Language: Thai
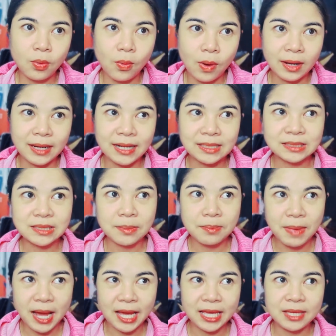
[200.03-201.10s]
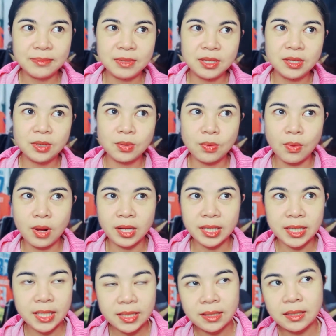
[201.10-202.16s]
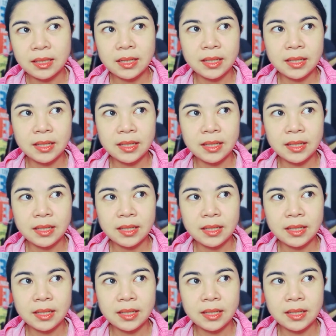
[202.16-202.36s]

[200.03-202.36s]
หัวทันสมัยมีหัวคิด